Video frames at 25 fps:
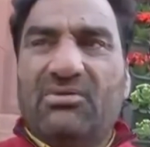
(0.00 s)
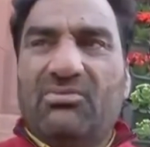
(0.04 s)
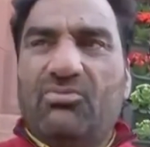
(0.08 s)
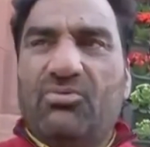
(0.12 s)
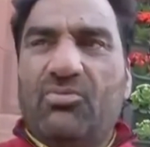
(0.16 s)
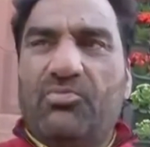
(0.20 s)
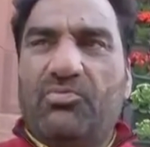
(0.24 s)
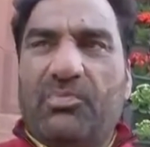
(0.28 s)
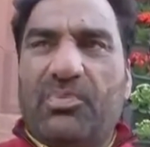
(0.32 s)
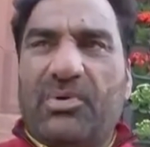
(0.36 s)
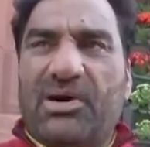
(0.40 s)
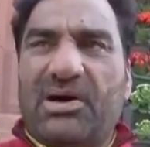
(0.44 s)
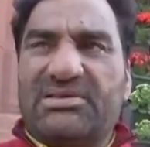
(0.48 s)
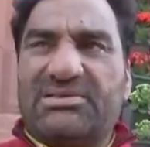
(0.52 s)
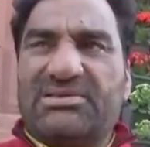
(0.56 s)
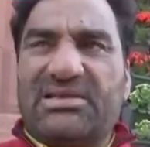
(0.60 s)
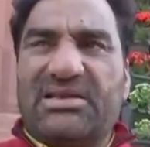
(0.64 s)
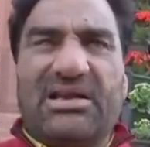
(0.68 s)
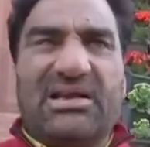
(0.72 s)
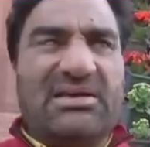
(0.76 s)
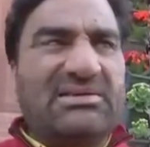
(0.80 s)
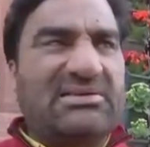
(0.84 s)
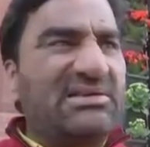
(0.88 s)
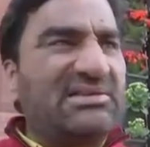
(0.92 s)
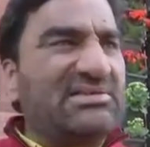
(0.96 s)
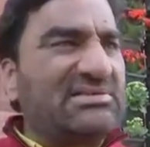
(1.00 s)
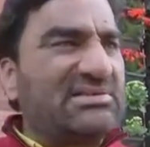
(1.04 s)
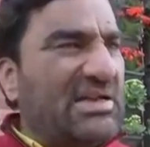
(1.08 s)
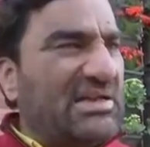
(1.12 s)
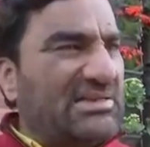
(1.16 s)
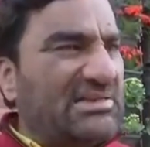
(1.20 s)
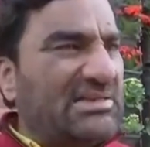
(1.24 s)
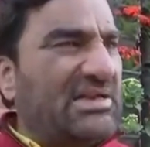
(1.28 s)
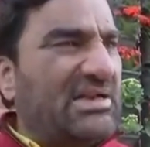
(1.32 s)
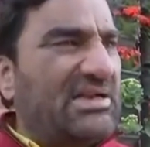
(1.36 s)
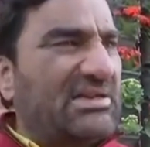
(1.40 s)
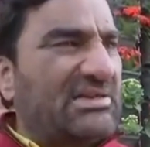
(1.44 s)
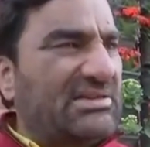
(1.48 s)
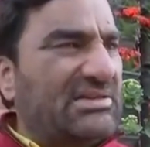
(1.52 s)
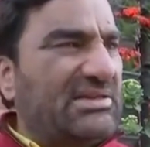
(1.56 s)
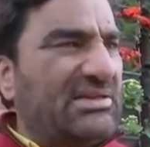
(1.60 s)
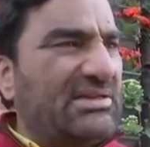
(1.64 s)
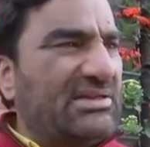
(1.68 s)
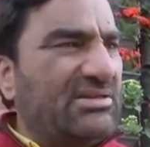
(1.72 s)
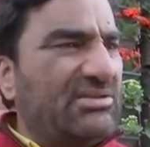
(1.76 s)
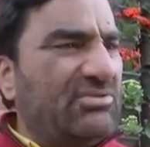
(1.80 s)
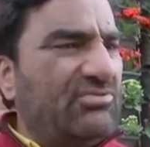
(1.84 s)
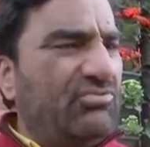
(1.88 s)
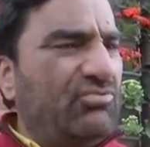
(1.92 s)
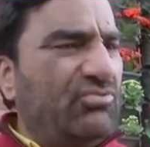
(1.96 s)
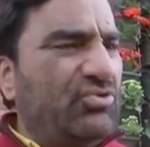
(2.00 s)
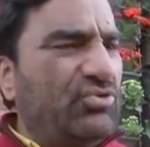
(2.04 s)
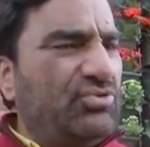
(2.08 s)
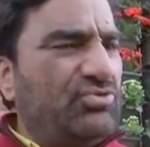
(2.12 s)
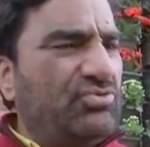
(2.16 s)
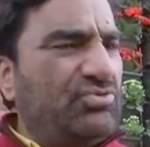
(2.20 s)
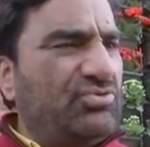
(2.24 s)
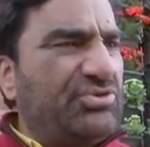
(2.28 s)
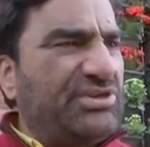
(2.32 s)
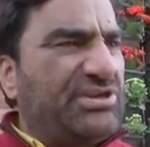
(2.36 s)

वो पाँच लाख से सात लाख दी वो